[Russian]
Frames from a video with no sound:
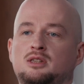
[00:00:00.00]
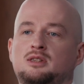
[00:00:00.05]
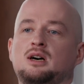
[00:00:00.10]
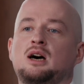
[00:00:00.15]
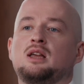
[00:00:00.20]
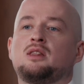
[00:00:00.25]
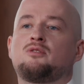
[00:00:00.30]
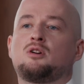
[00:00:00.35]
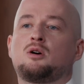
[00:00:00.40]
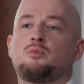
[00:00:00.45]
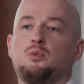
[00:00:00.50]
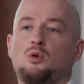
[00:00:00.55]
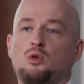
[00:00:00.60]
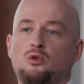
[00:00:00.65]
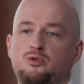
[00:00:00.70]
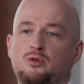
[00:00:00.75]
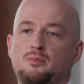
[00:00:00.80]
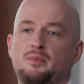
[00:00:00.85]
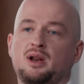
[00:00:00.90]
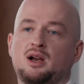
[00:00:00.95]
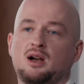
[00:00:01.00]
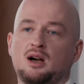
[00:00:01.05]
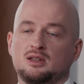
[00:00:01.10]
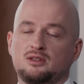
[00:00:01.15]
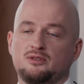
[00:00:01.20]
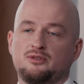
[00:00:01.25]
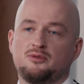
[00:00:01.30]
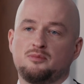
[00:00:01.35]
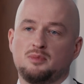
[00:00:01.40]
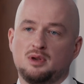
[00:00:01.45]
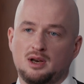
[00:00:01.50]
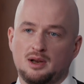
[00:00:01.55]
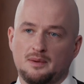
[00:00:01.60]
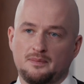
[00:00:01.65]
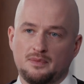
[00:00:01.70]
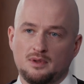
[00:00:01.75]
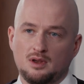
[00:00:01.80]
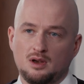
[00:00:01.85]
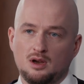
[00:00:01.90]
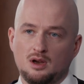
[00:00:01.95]
титановых полуфабрикатов в
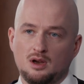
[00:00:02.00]
мире.